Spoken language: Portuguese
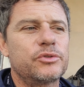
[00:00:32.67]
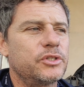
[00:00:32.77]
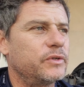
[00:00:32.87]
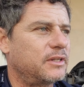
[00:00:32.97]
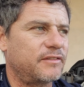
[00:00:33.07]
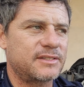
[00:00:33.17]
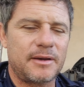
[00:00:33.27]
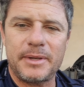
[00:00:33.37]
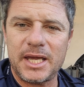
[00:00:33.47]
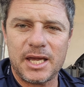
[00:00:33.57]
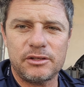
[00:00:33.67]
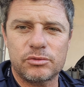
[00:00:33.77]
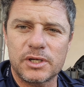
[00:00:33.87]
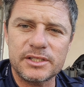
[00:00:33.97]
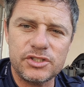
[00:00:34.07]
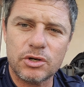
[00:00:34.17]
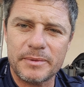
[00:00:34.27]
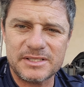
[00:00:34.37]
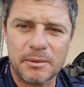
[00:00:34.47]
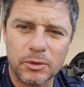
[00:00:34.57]
se não ia ter vazamento, antes de
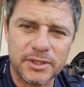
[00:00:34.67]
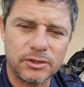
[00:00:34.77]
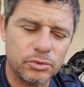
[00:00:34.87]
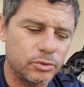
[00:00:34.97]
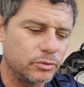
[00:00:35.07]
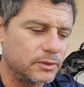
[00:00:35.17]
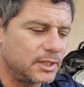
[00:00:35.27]
começar a montar tudo.